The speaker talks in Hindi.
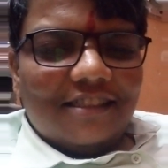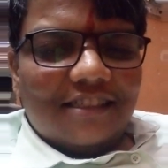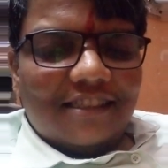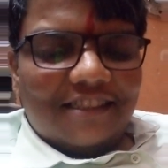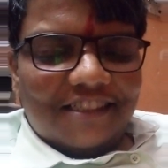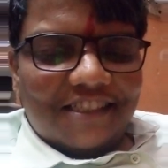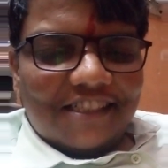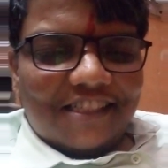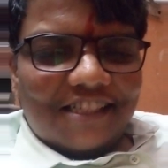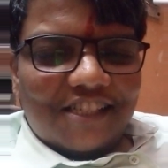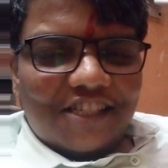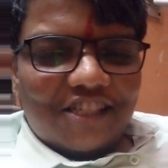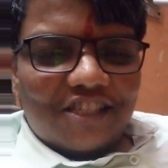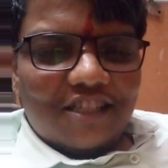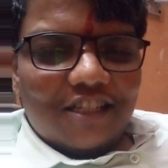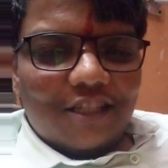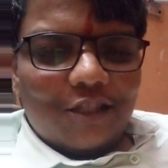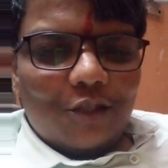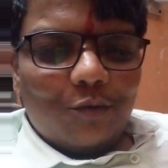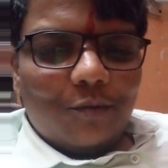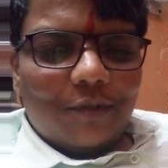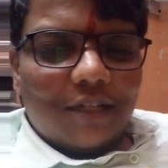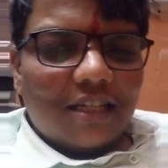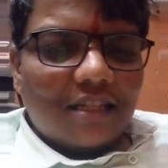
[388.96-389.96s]
हरे कृष्णा
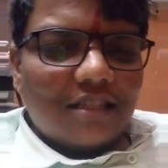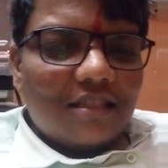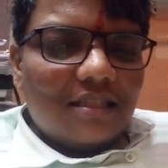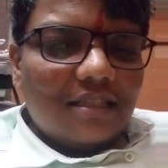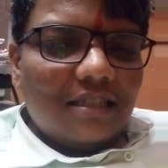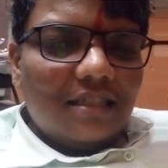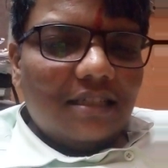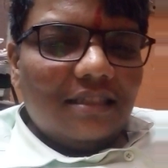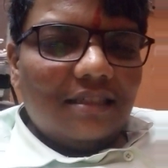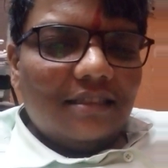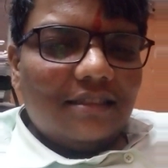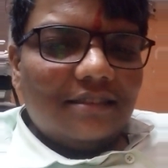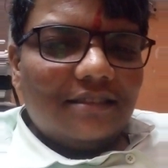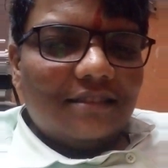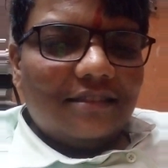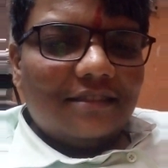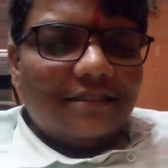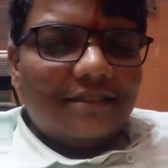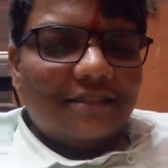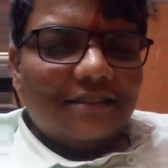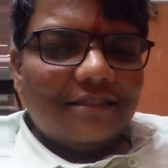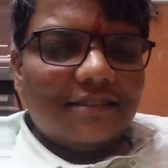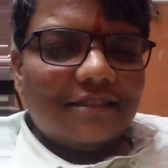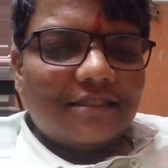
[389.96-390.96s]
दोबारा से
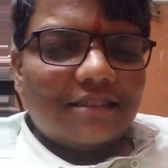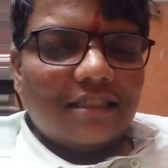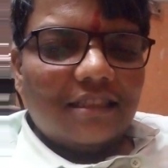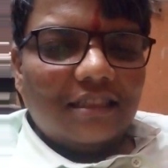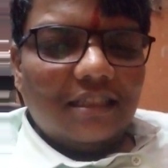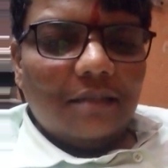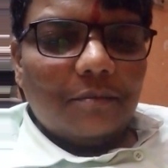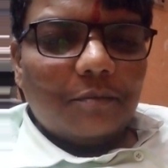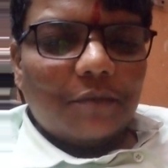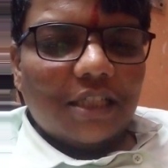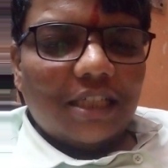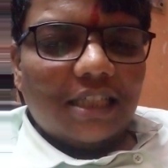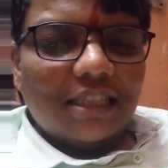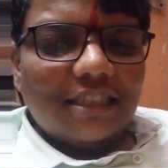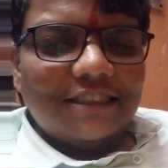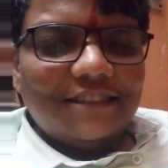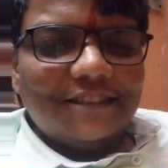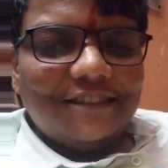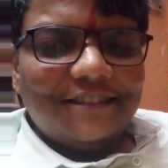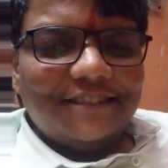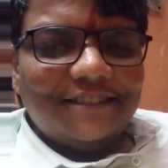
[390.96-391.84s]
संदीप लाल